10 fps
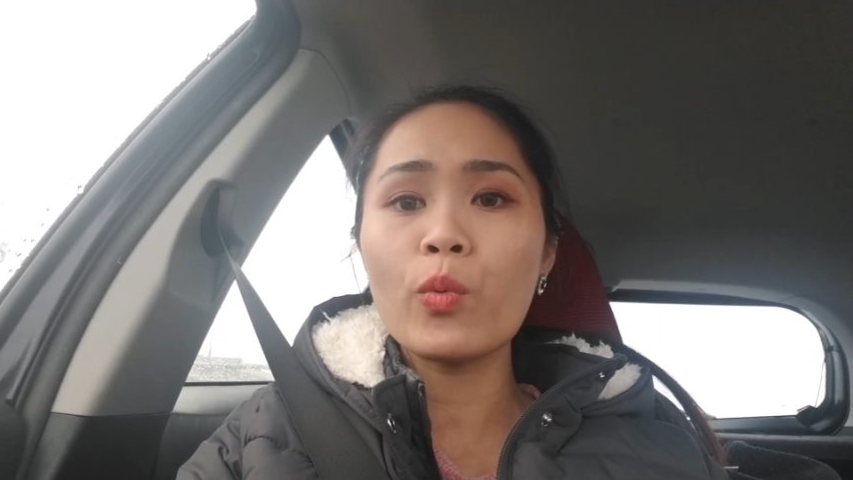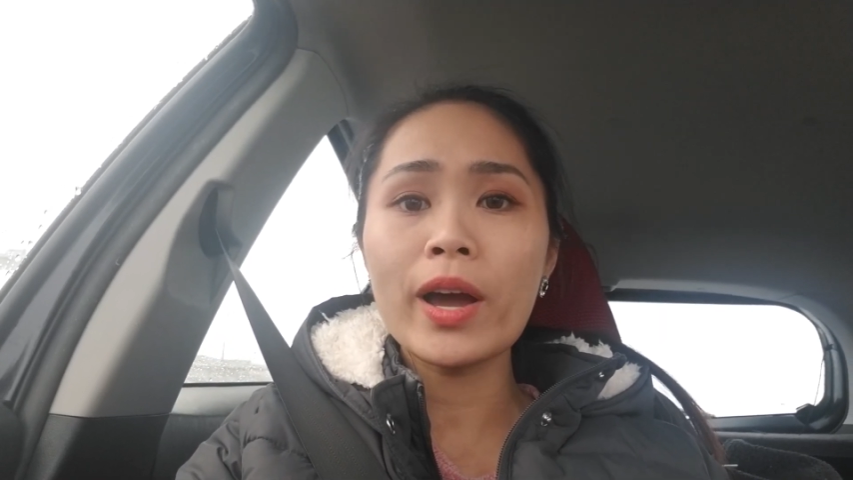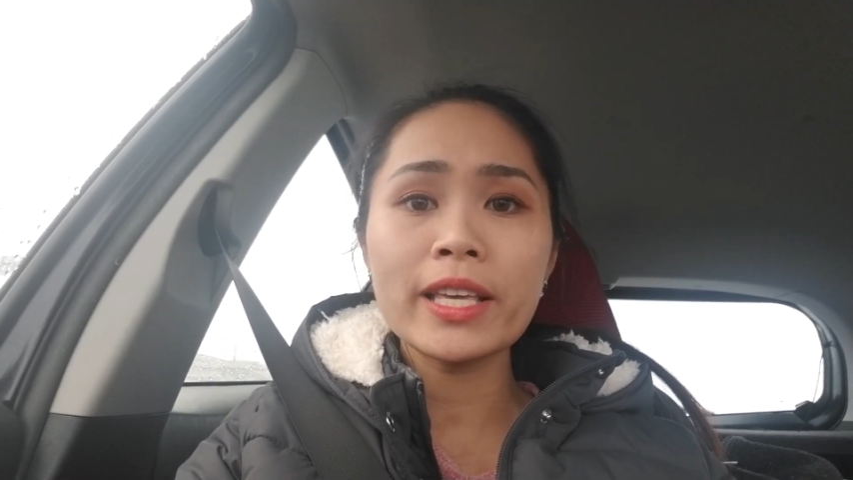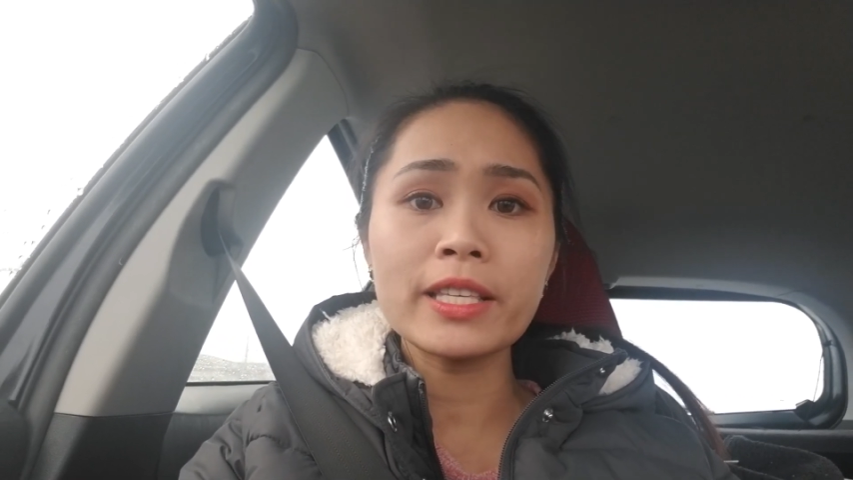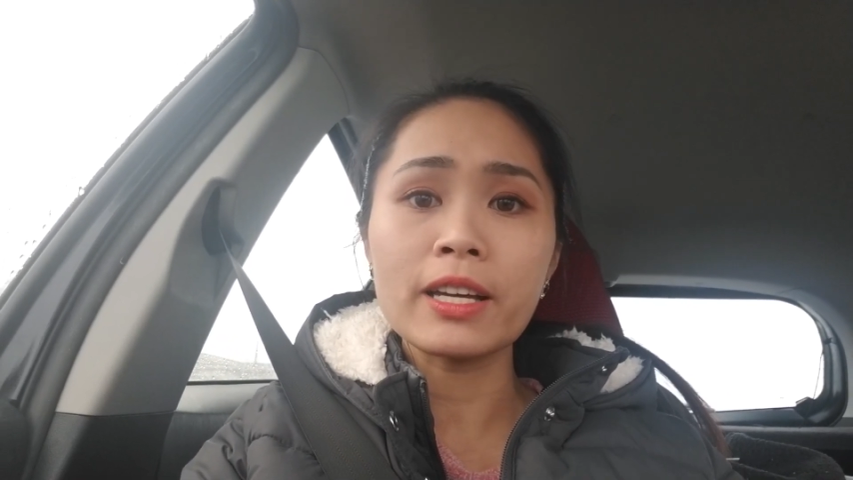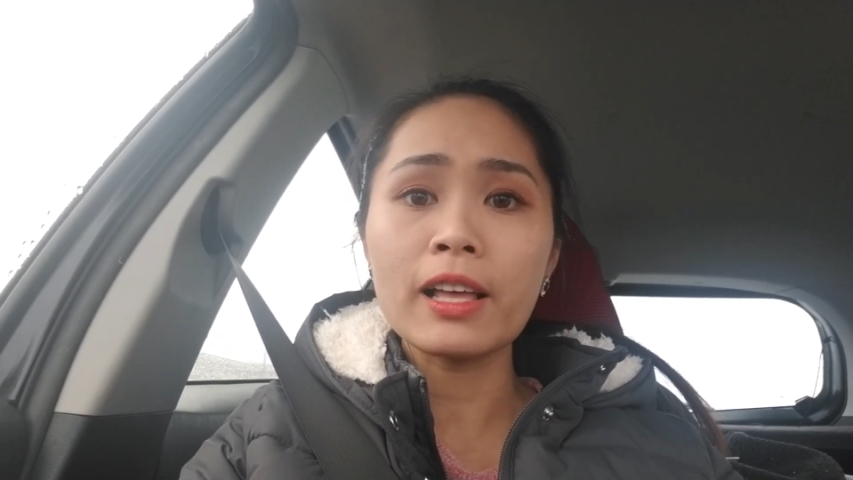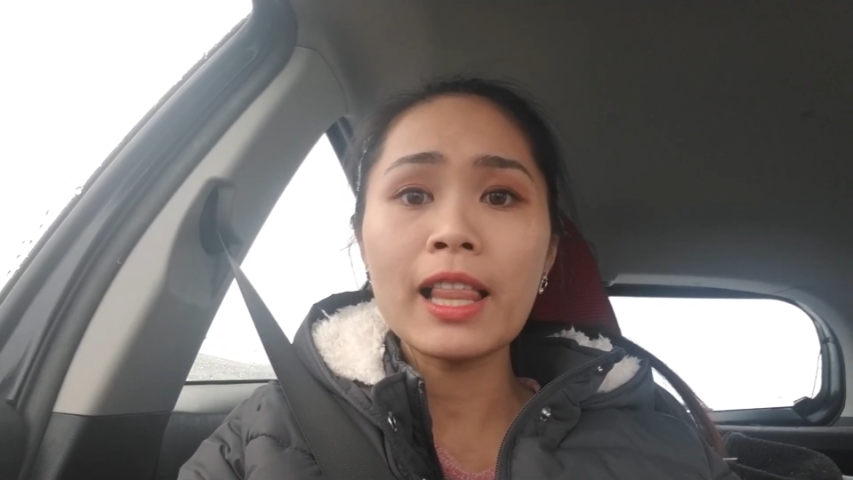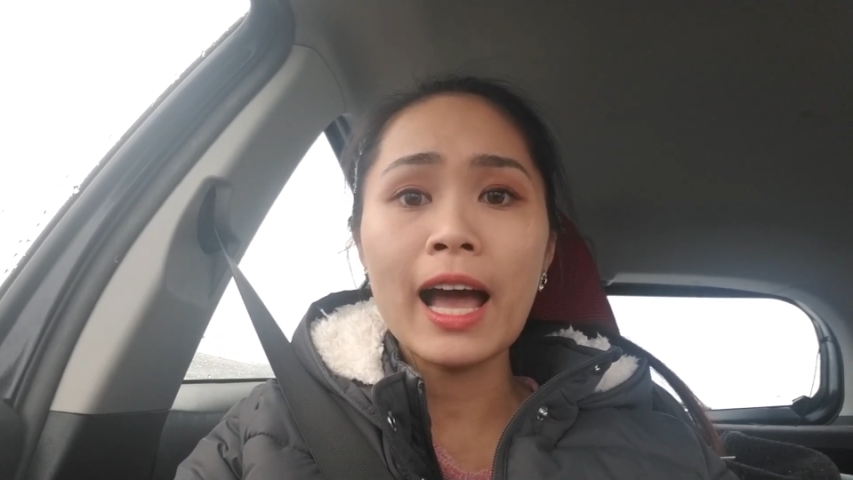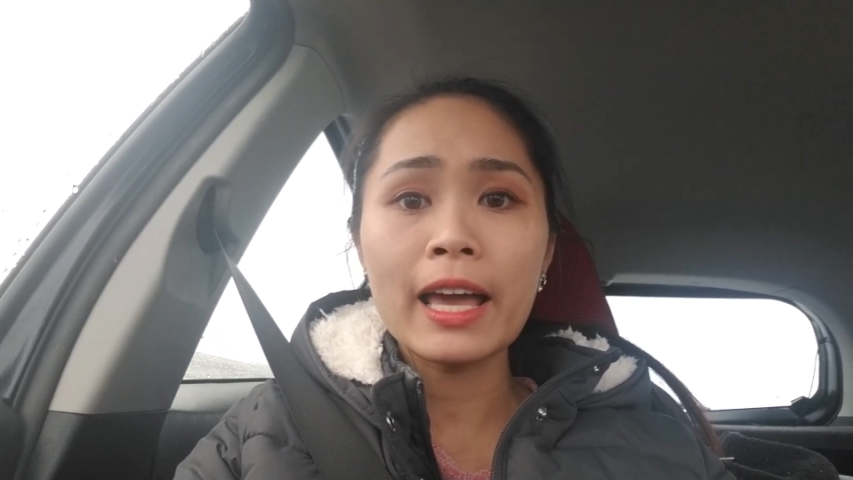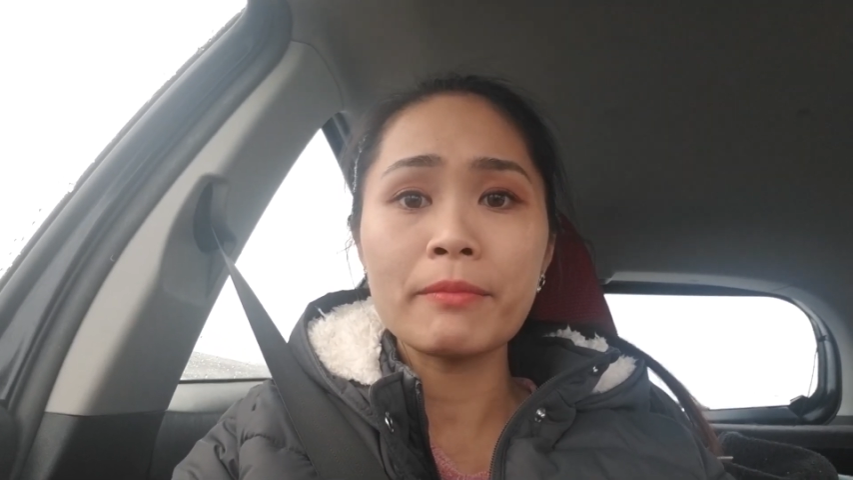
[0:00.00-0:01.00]
quay trở
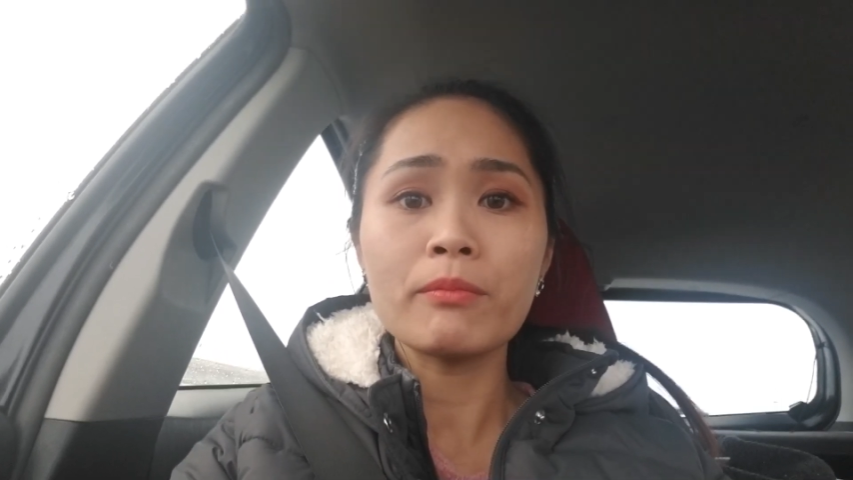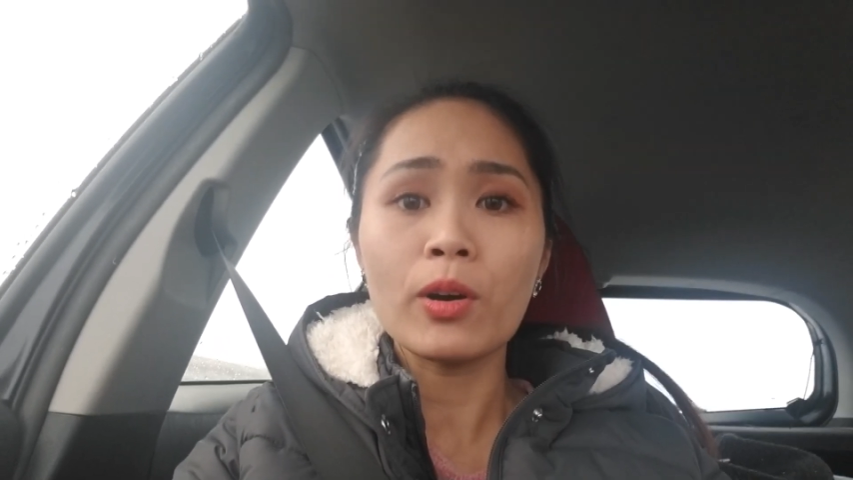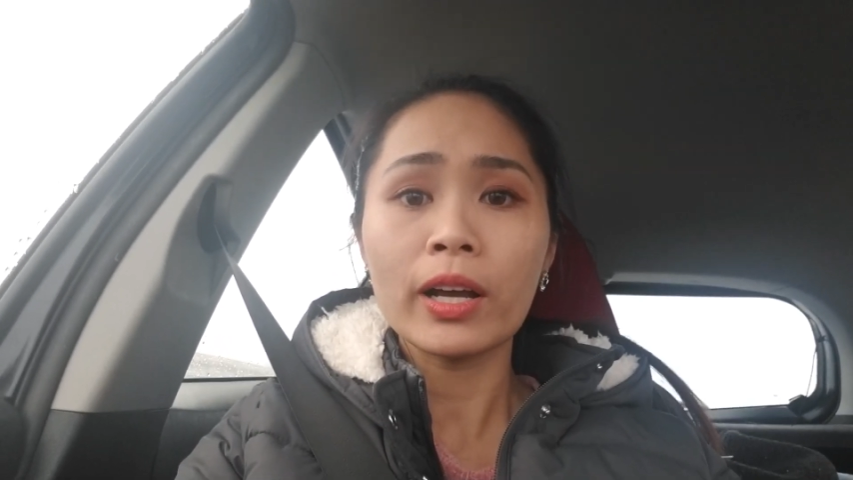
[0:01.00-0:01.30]
lại